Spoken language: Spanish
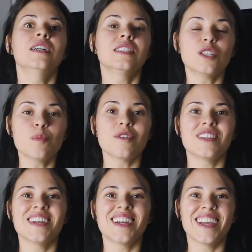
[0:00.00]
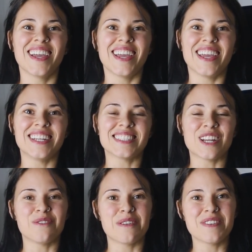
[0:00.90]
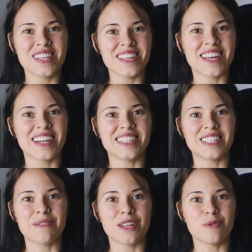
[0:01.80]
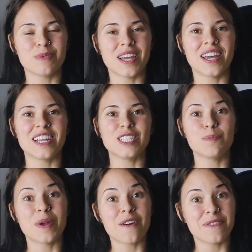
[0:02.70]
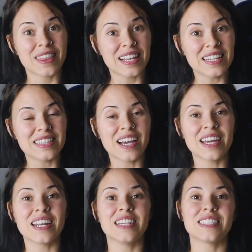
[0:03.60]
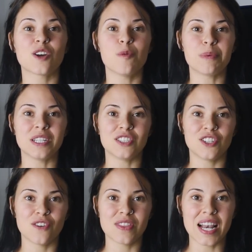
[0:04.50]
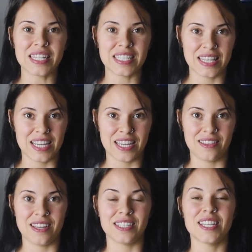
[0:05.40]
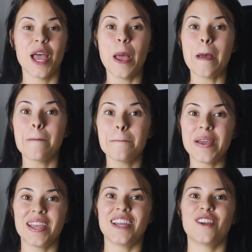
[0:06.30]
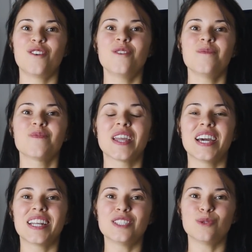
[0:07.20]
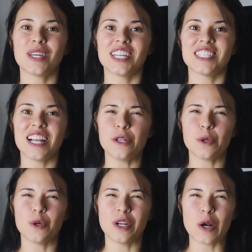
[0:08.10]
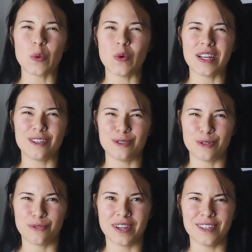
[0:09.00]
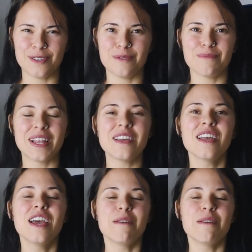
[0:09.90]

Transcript: Se supone que esta nueva medida que se va a adoptar es para facilitar esa comprensión de las etiquetas, pero resulta que ha salido con algún que otro fallo, ¿vale?